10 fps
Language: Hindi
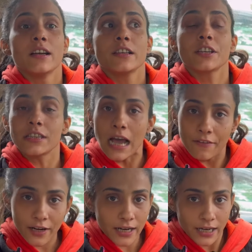
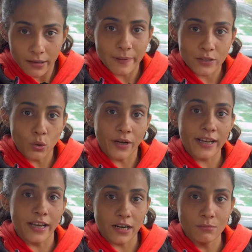शतावरी ही बस थोड़ी
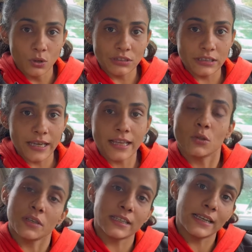गर्म होती है तो
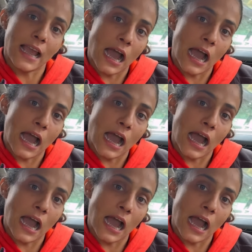इसीलिए